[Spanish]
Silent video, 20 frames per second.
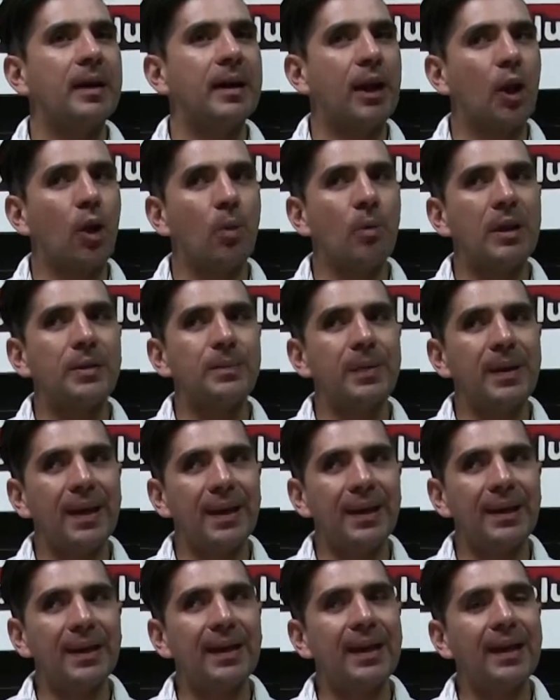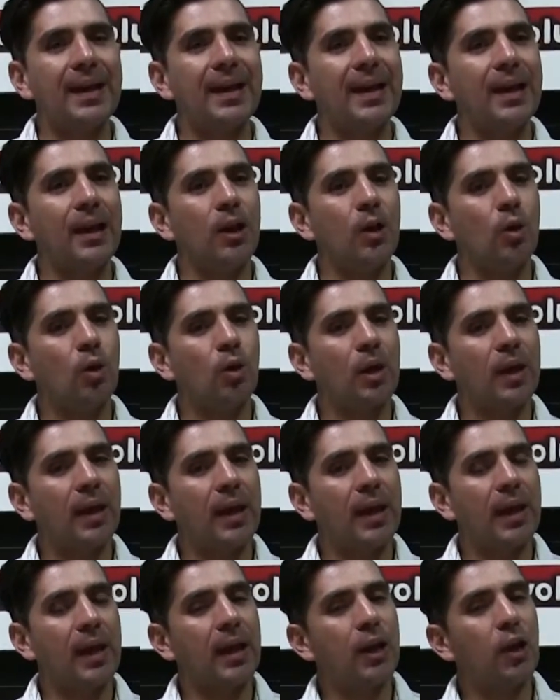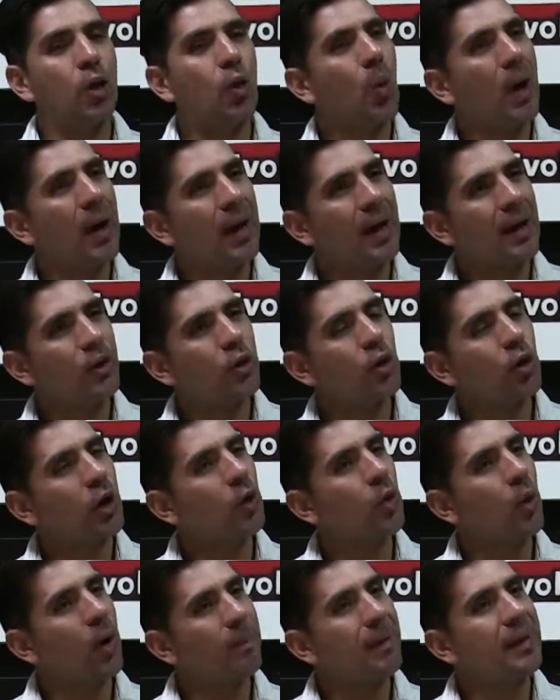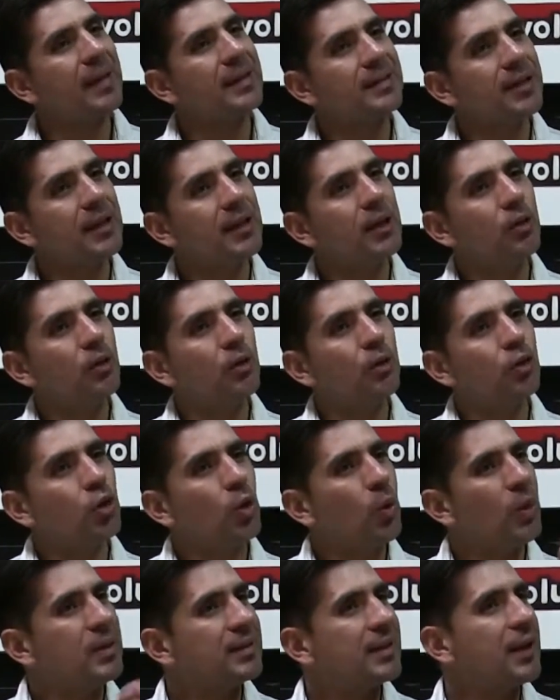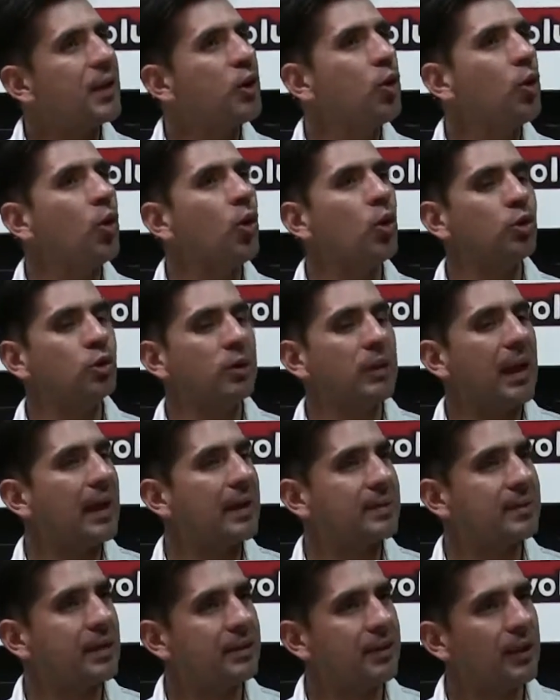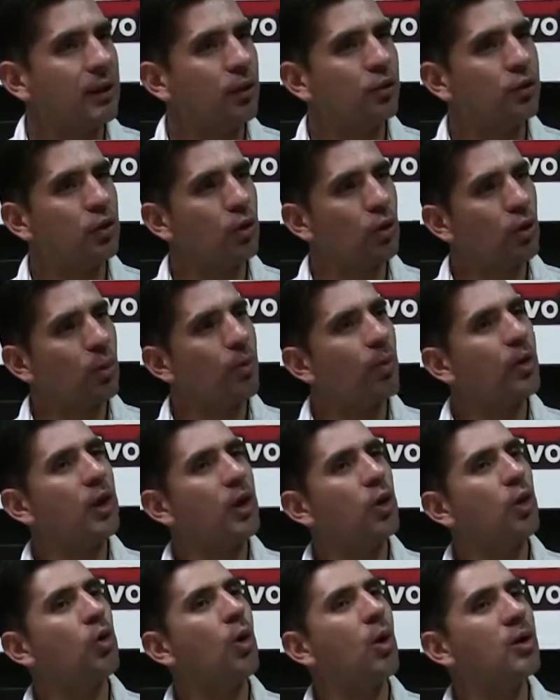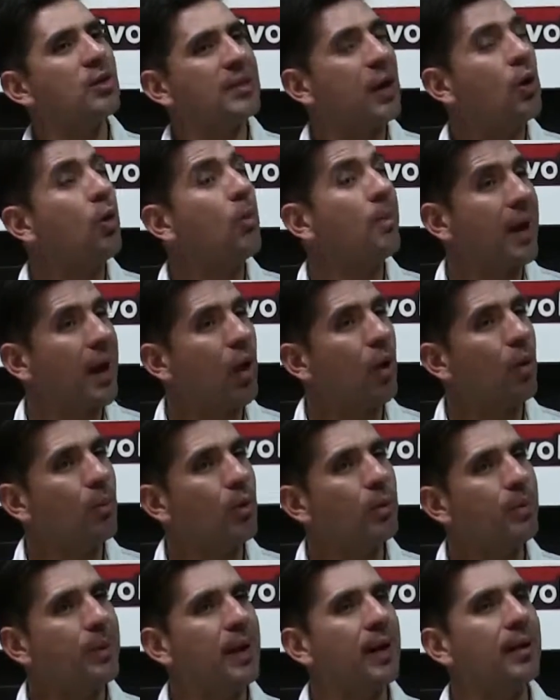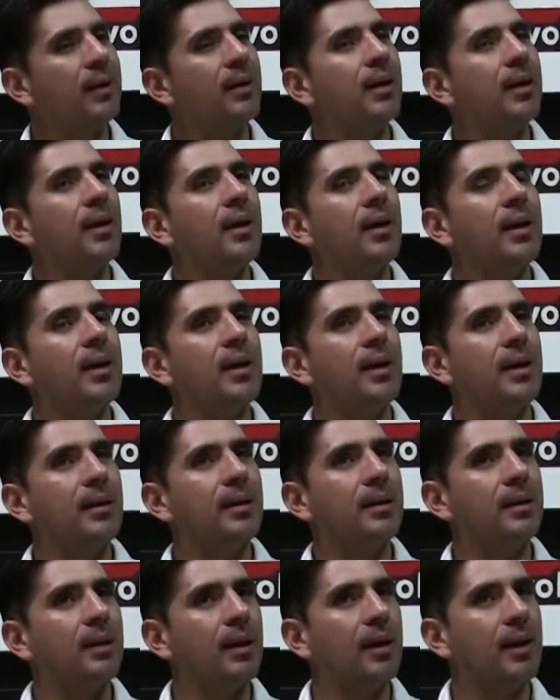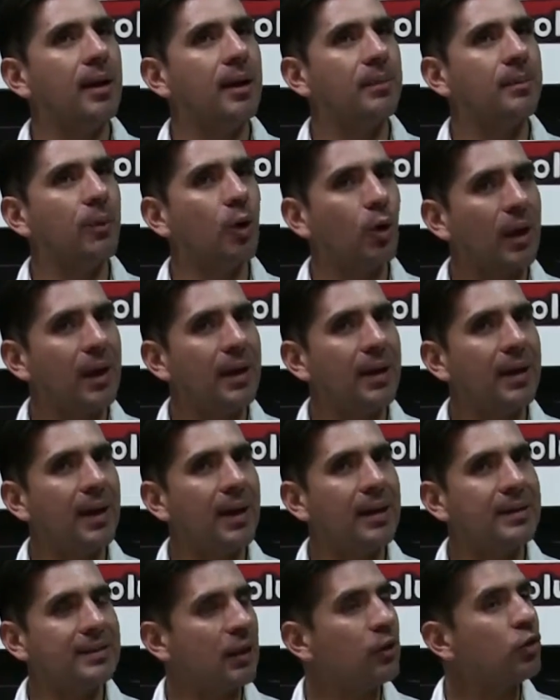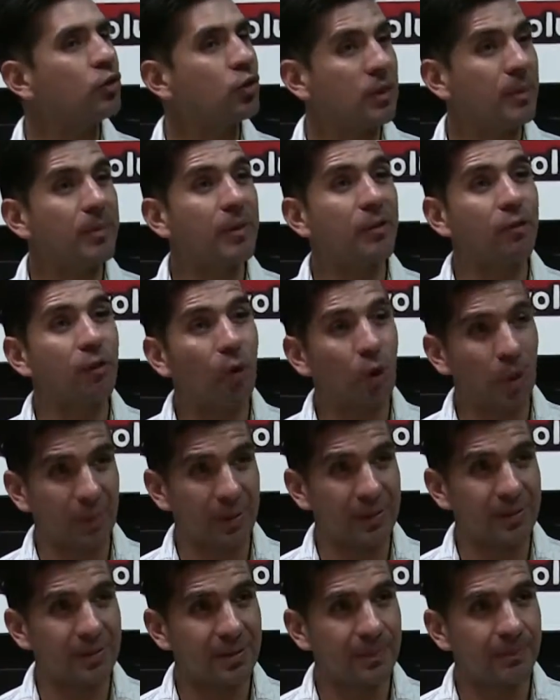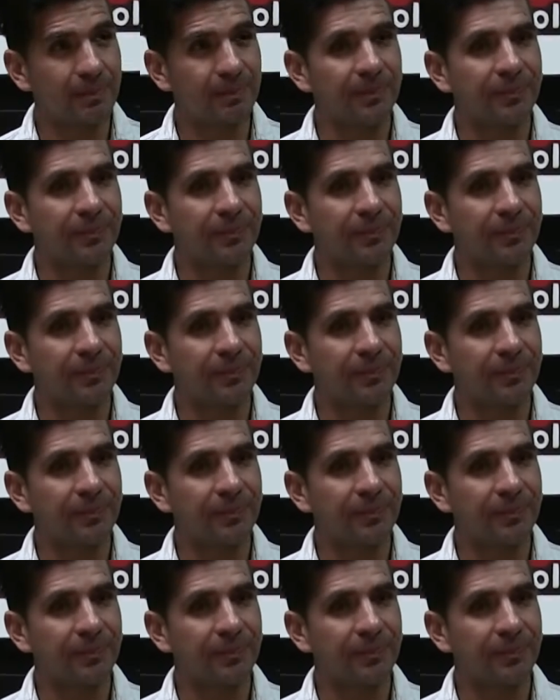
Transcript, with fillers: Creo más bien que lo que no ha, lo que no ha aparecido no es que no tenga sentido, sino como que no se ha nombrado muy bien en, en Morelia, es la noción de performance.